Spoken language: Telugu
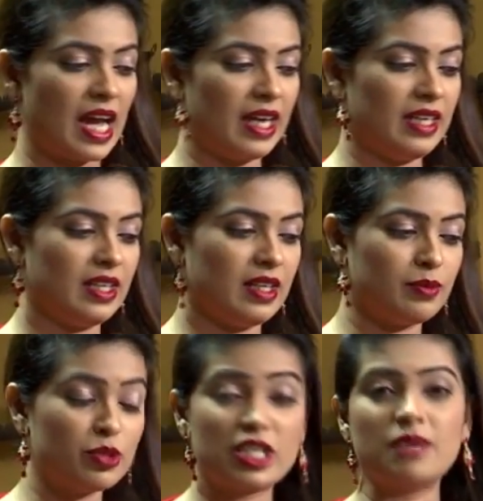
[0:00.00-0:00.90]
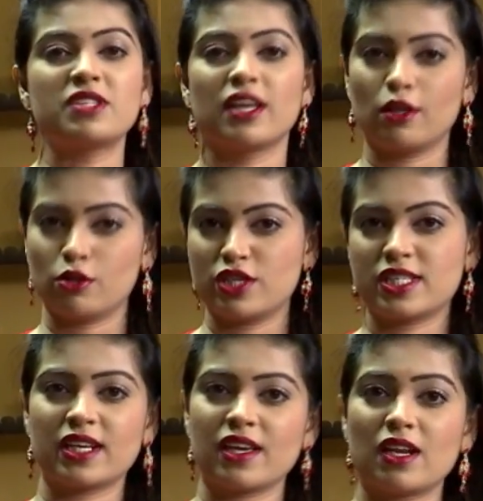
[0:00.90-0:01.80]
అండ్ ముస్లిమ్స్ దగ్గరకు
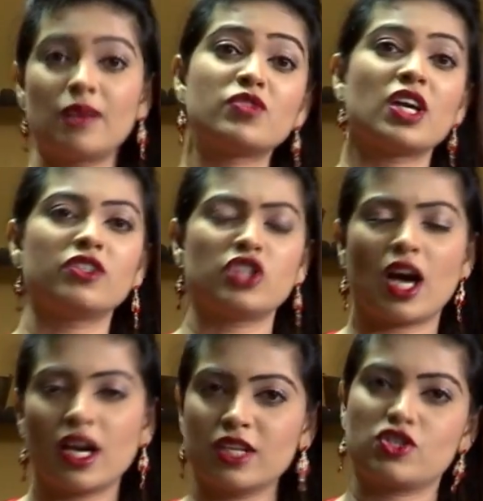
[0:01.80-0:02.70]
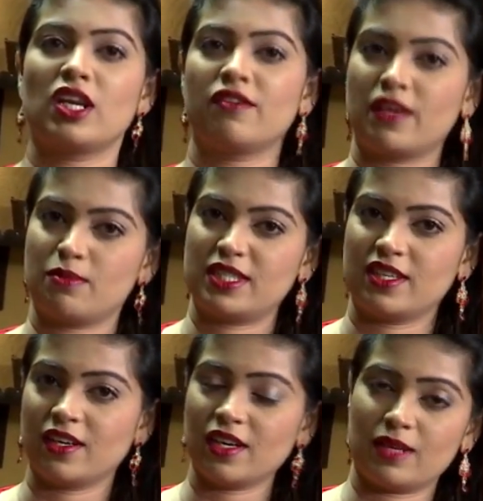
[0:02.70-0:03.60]
వచ్చేసరికి రంజాన్ చాలా చాలా ఫేమస్
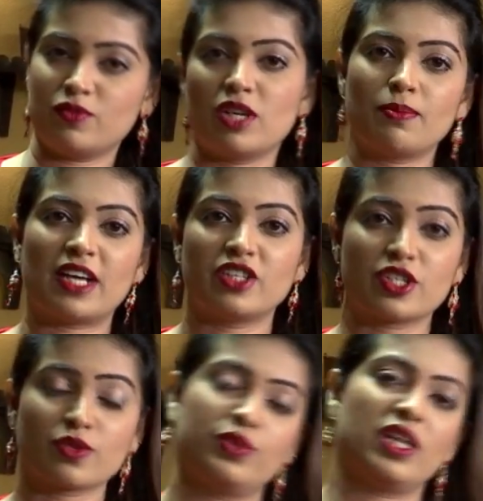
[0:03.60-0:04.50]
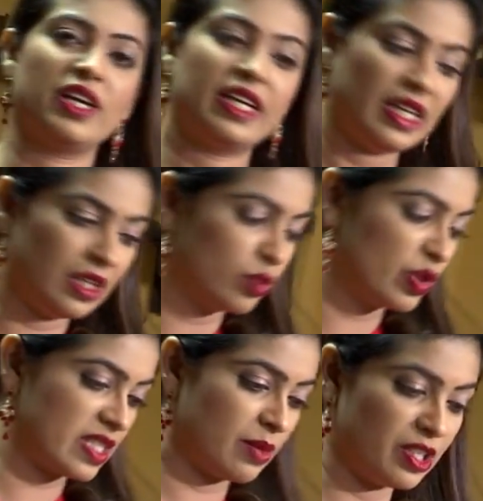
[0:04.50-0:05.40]
ఇక్కడ రంజాన్ బాగా చేసుకుంటారు అండ్ ఈద్
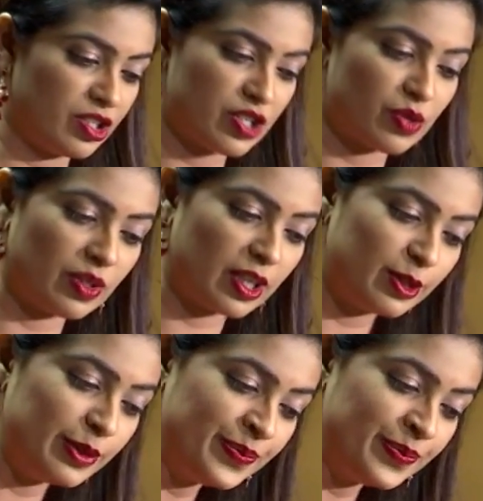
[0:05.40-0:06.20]
కూడా సెలబ్రేట్ చేసుకుంటారు